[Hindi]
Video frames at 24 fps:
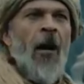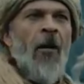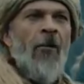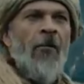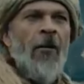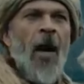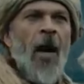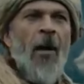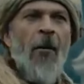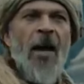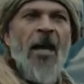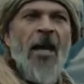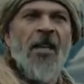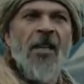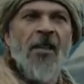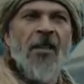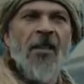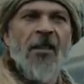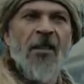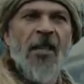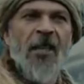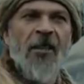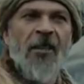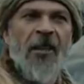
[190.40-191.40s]
इस जंग का
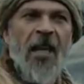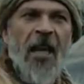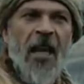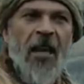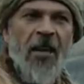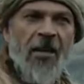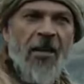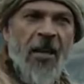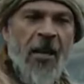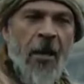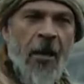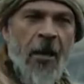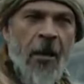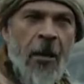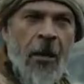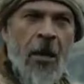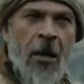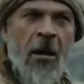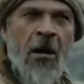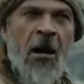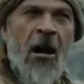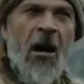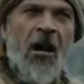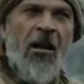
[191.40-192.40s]
सिपाही
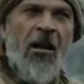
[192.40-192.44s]
और